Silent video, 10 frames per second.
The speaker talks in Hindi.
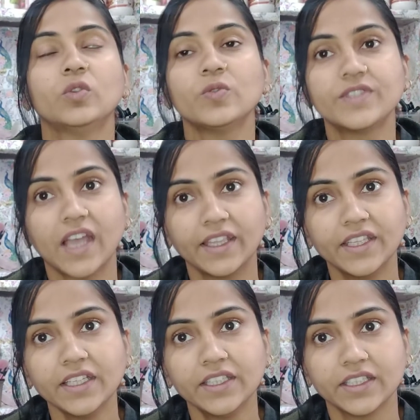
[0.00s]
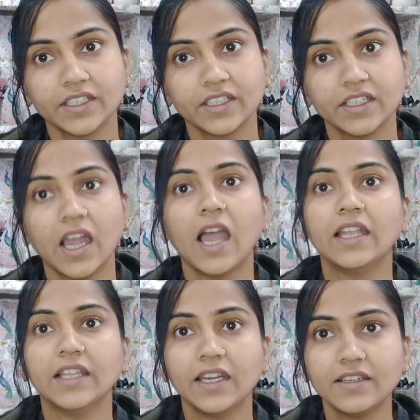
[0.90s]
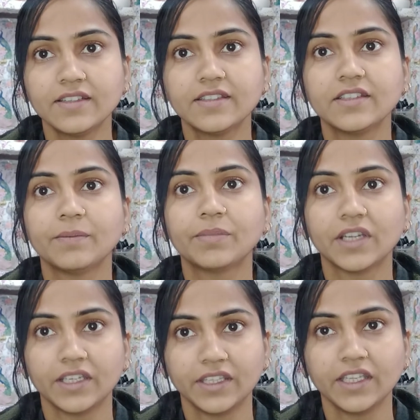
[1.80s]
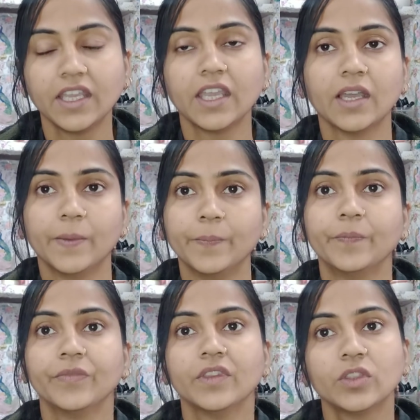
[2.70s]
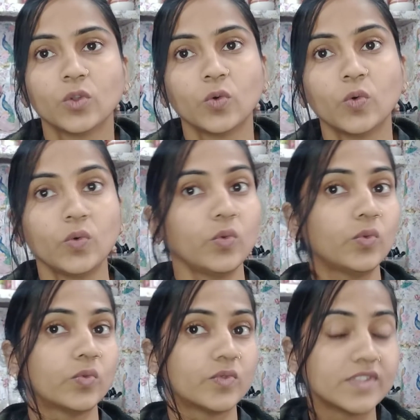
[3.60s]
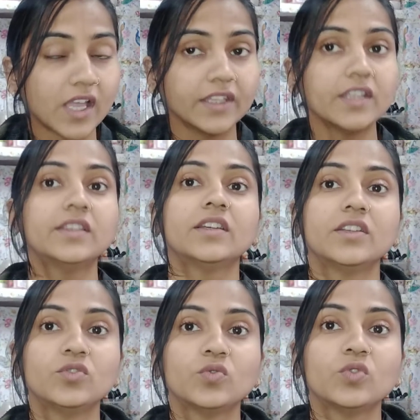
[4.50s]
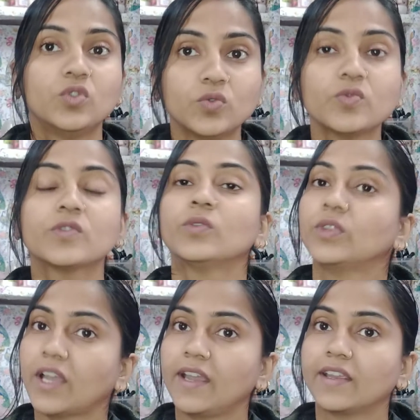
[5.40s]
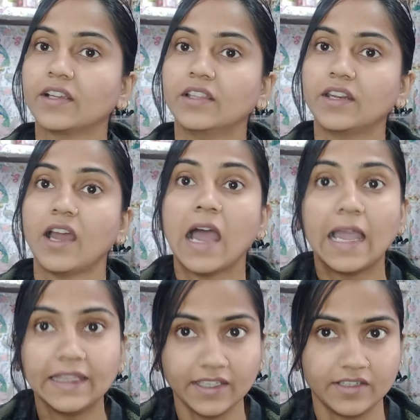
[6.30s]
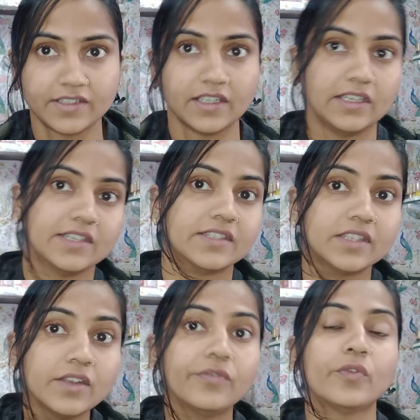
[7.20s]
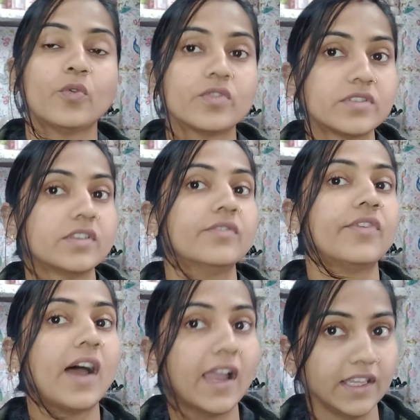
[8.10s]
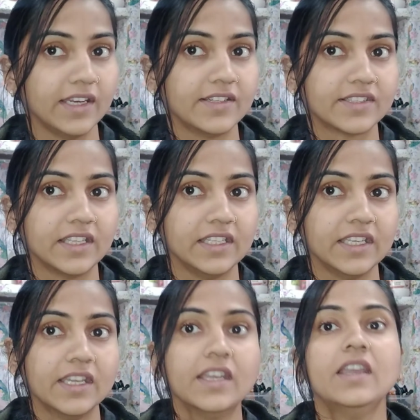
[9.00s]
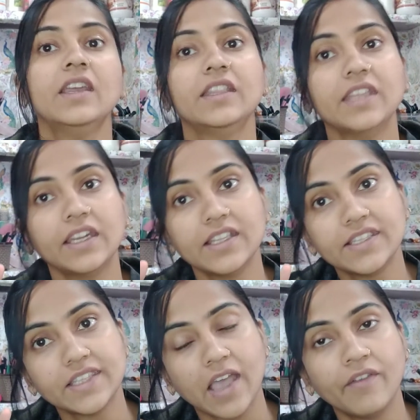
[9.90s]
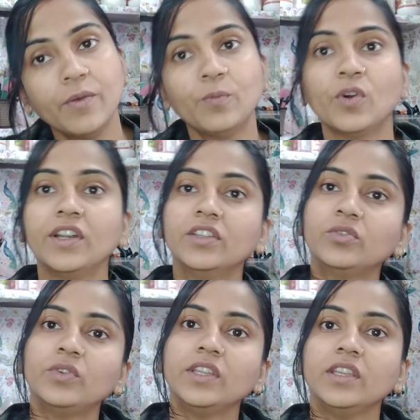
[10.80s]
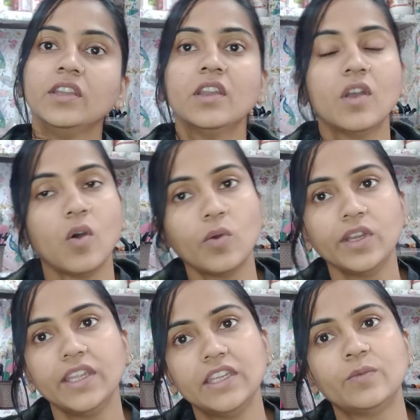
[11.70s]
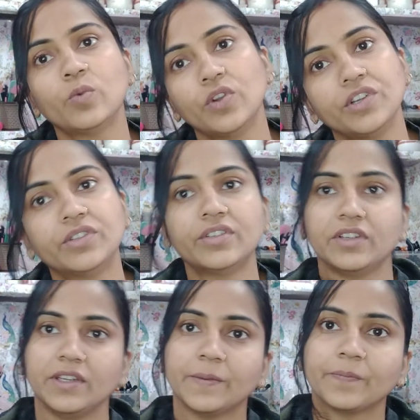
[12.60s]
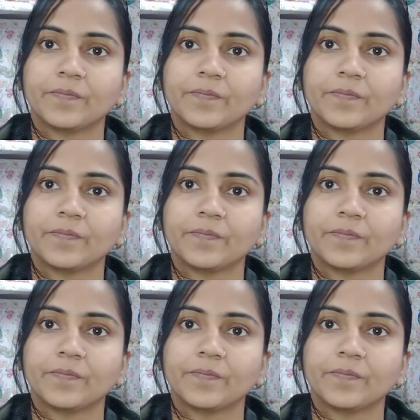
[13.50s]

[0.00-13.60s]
तो ज़्यादातर हाइलाइट्स जब करते हैं हम तो ज़्यादातर जो यूज़ होता है कलर हाइलाइट्स के लिए सिर्फ और सिर्फ हाइलाइट्स के लिए दैट इज़ सेवन पॉइंट थ्री और एट पॉइंट थ्री